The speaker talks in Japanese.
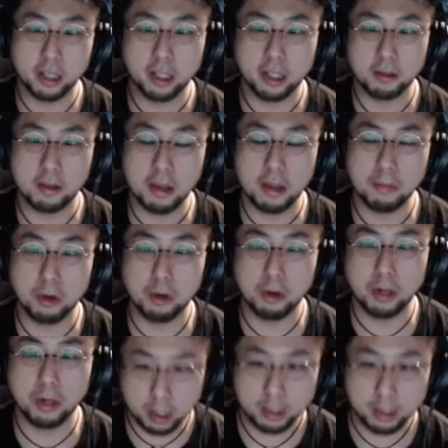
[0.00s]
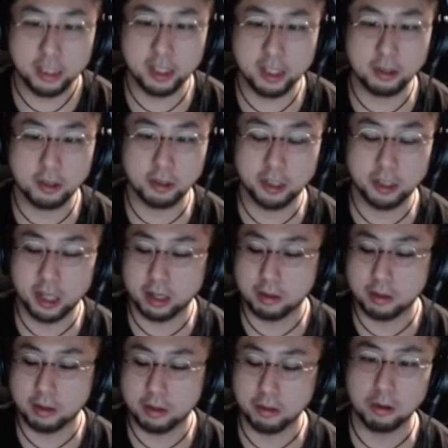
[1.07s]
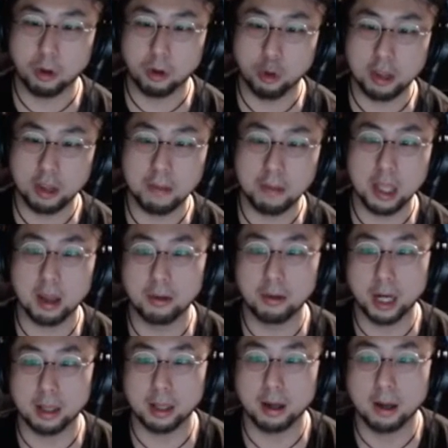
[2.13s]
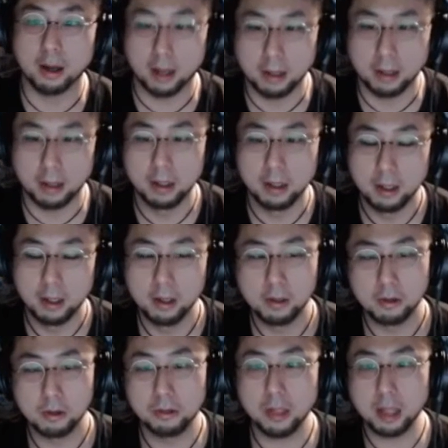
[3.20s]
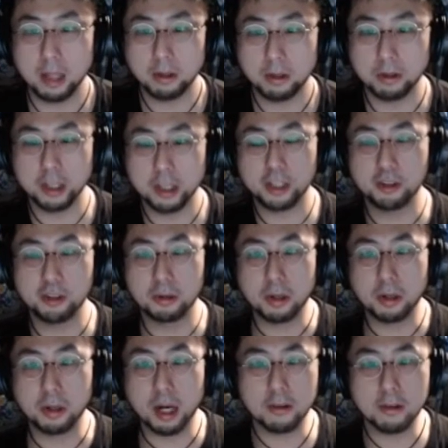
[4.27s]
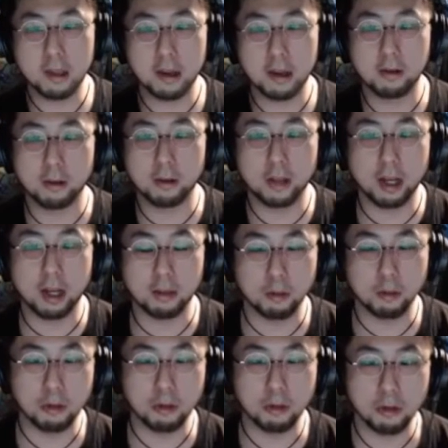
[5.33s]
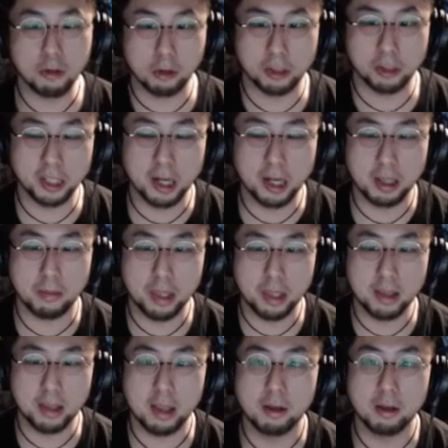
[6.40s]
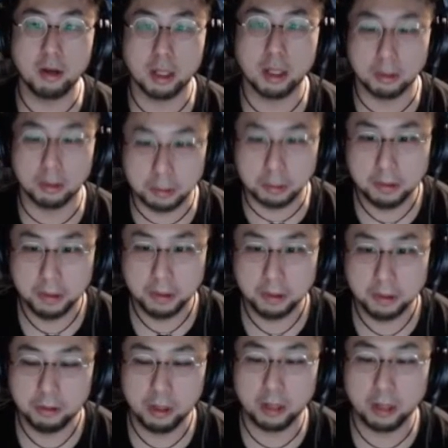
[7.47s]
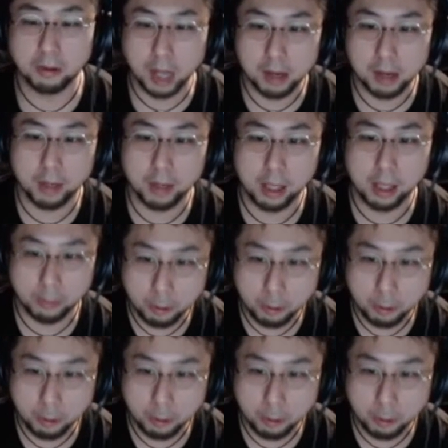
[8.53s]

と専門家医者としてそういうのを収めてるわけだから、普段の日常のカウンセリングの中でもそういうのを仕掛けて見つけてくれんの。普段の会話でも。